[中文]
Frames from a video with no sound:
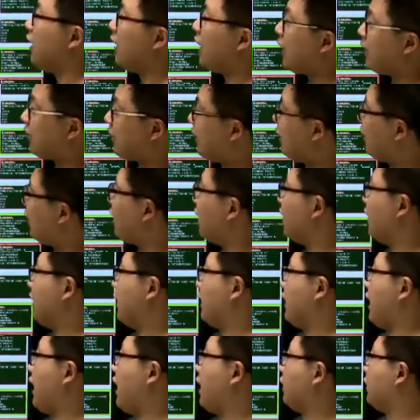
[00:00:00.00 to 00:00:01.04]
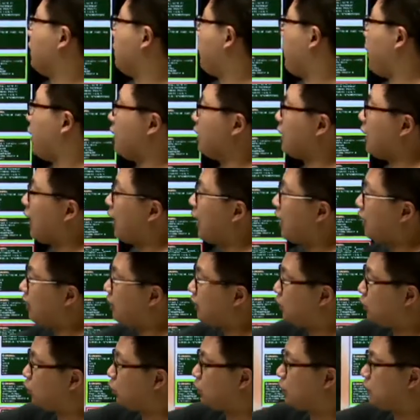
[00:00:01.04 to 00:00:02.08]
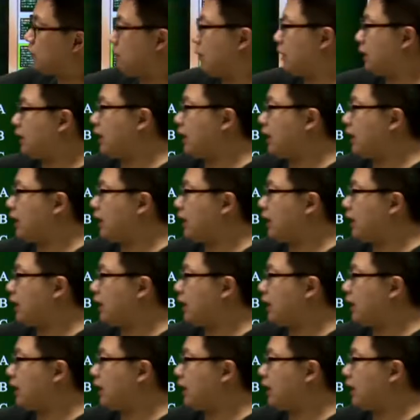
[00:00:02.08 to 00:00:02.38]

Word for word: 来第一个，你看他这边，那他跟你说什么？